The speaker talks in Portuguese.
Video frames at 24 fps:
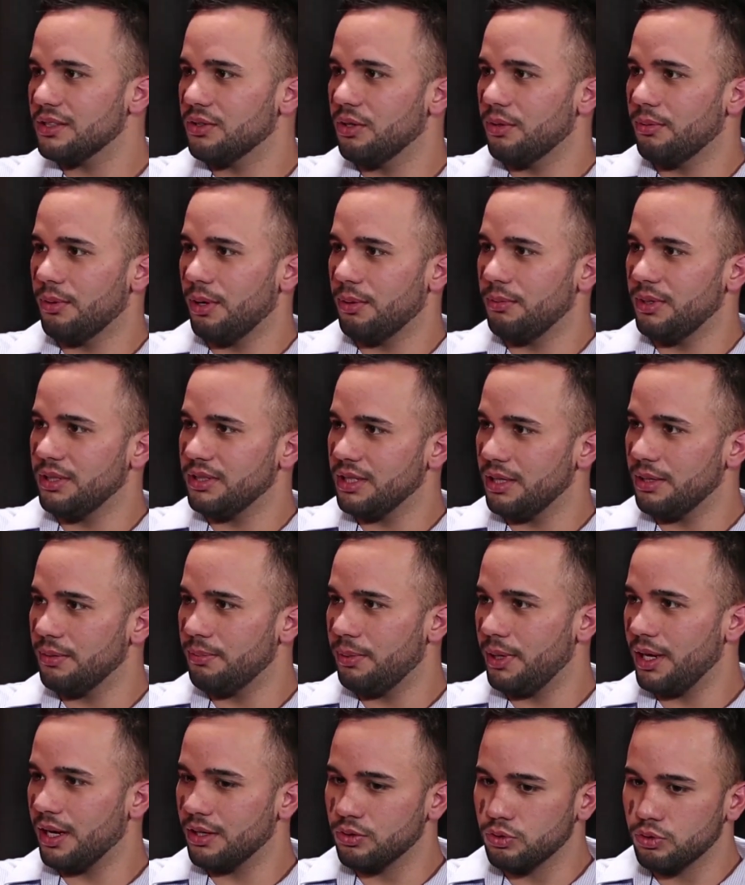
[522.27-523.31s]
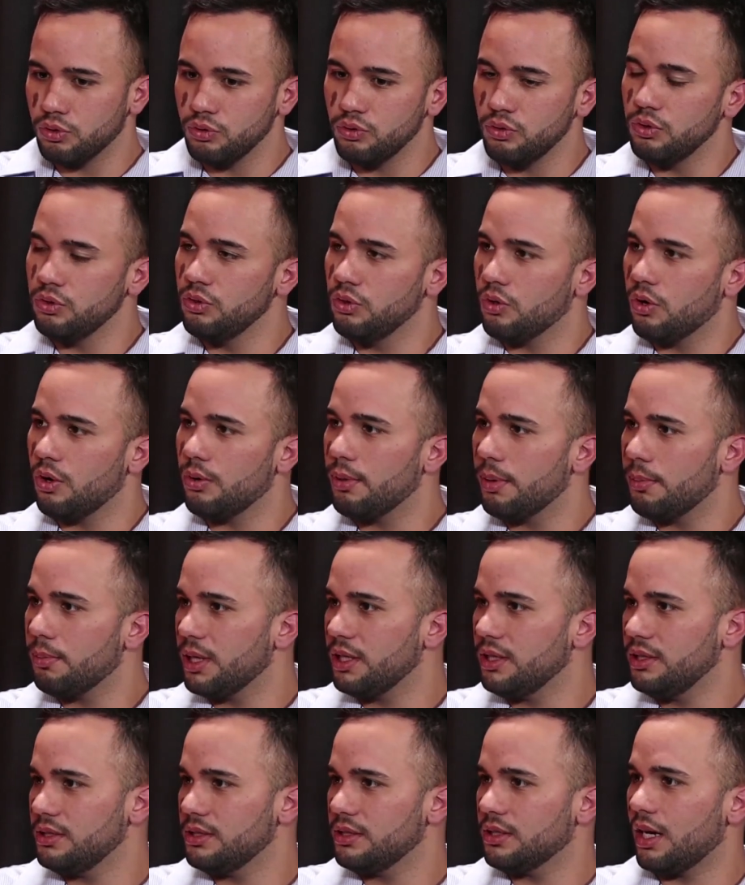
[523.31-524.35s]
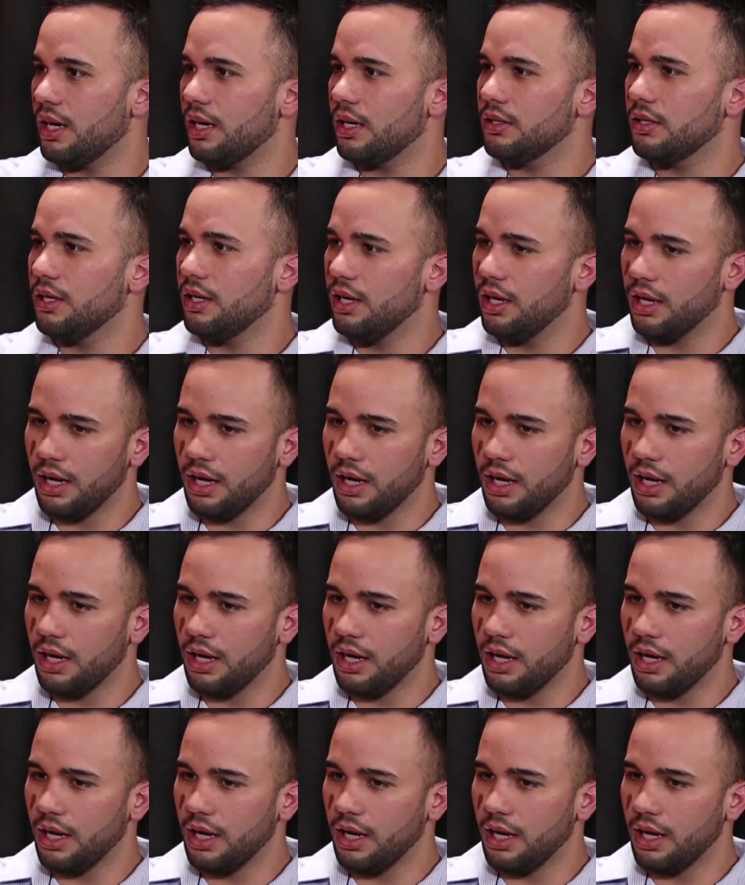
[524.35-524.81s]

normalmente, ela pega tudo como aprendizado.